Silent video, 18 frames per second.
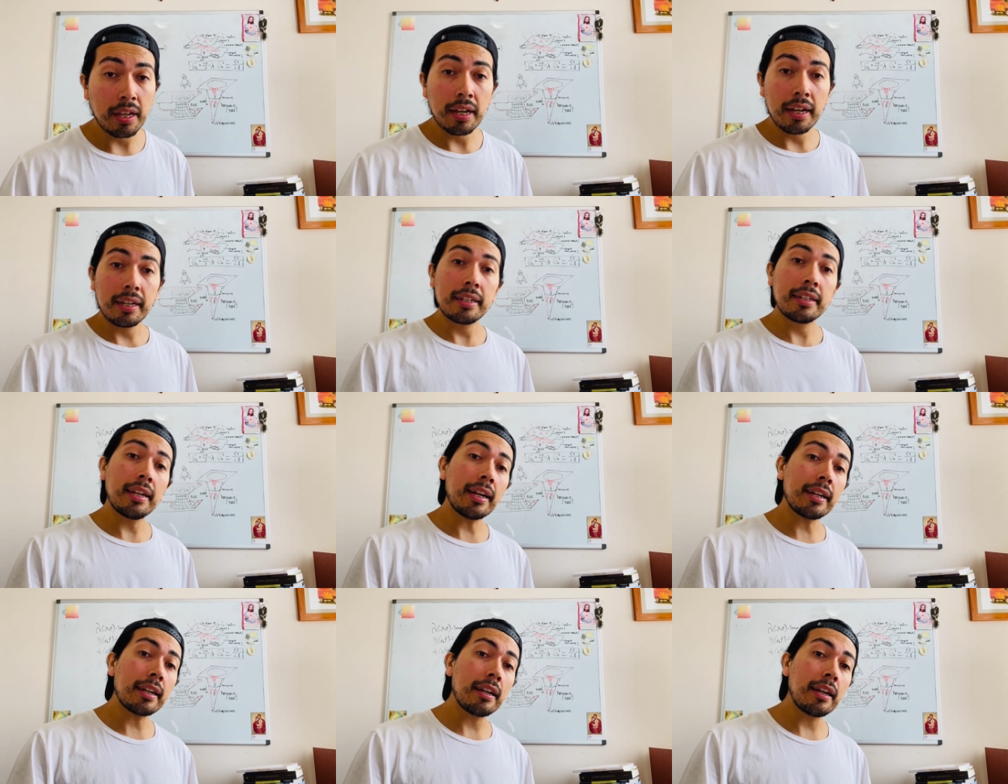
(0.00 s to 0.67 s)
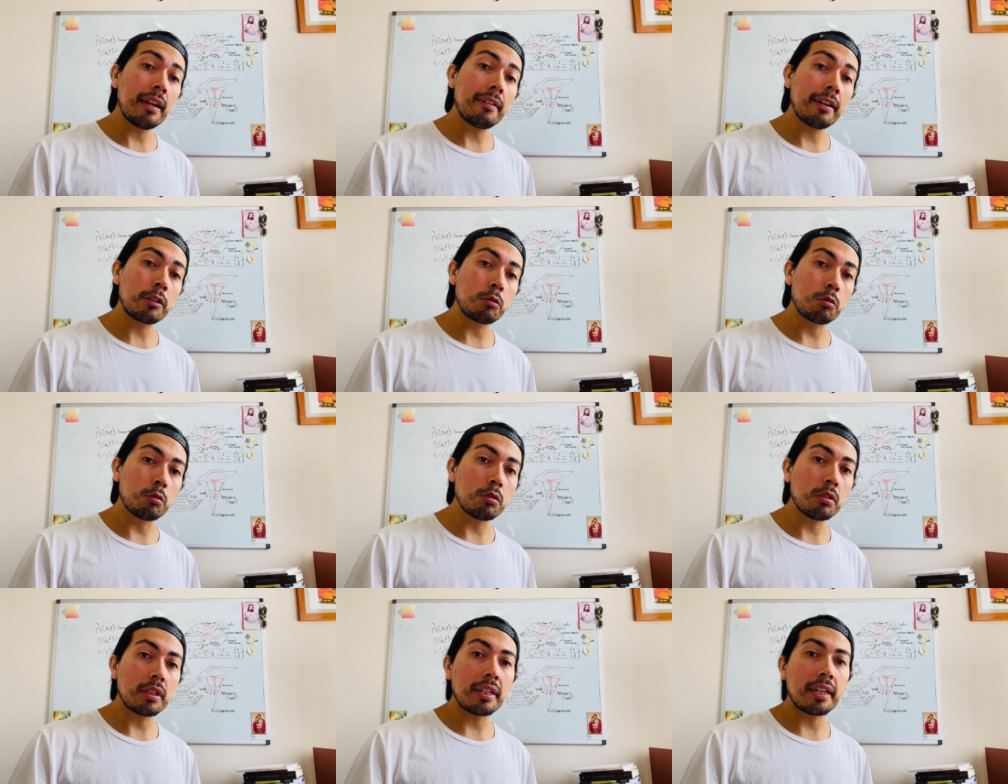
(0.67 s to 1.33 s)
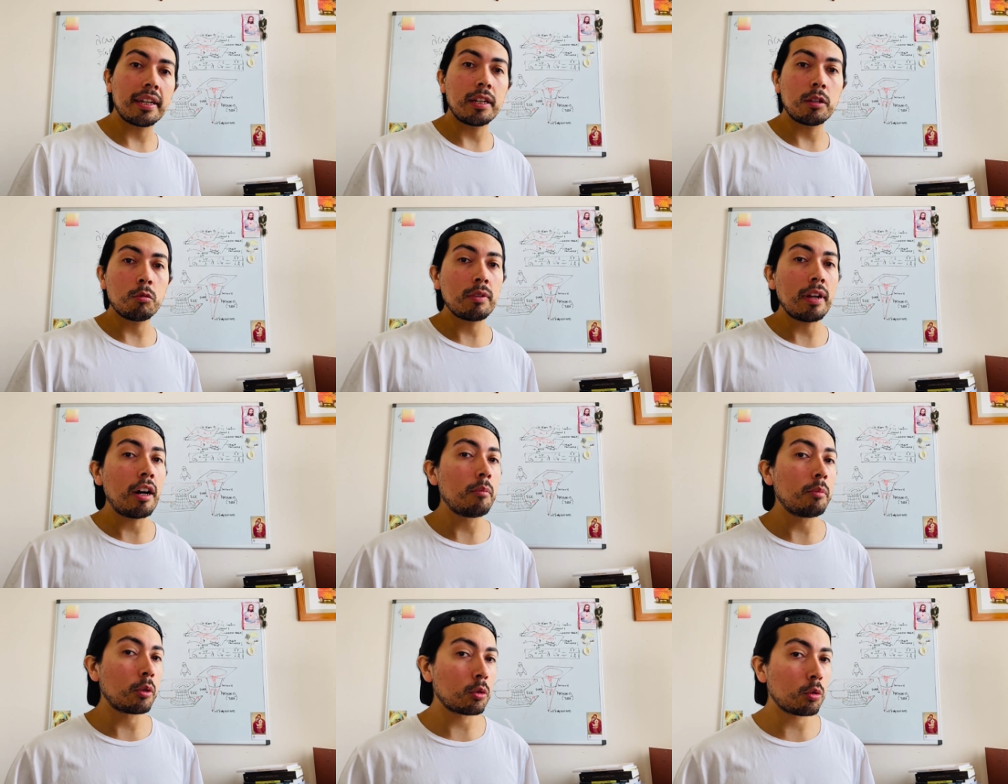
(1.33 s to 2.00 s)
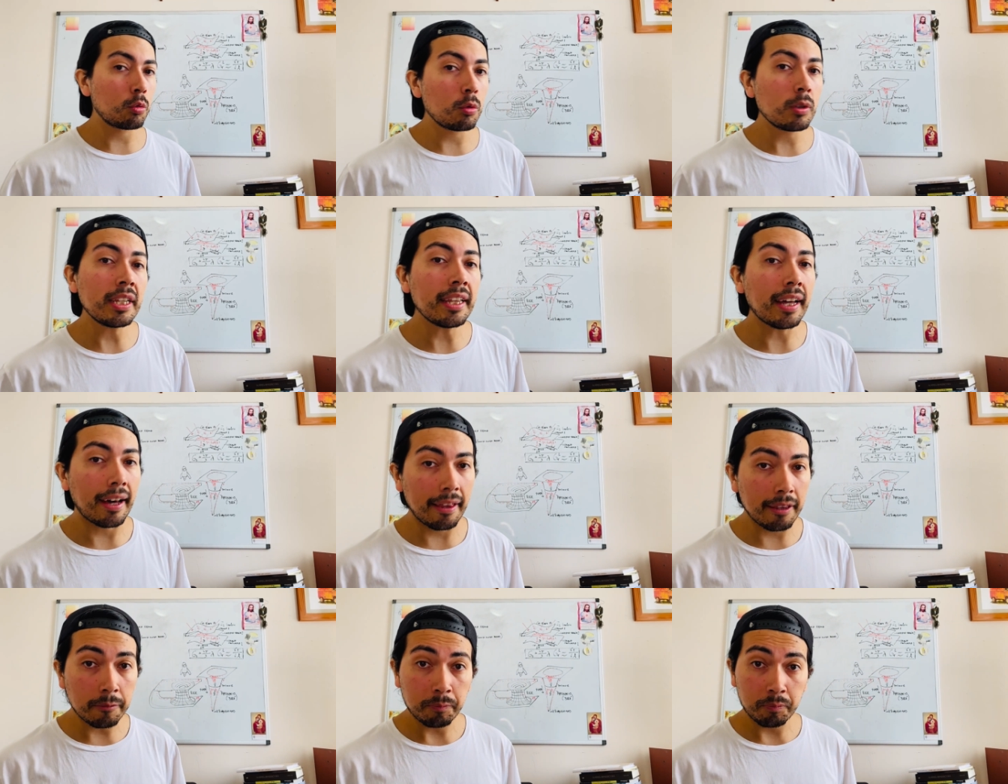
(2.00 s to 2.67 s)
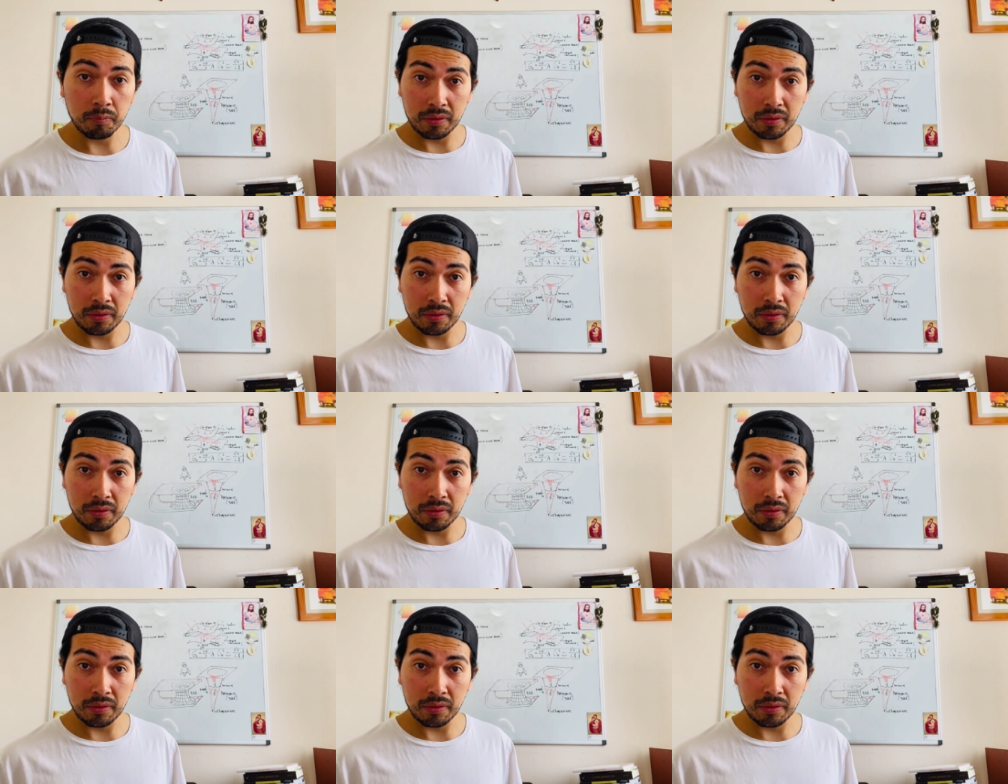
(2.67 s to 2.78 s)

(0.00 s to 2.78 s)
Narra Labatut que en una oportunidad,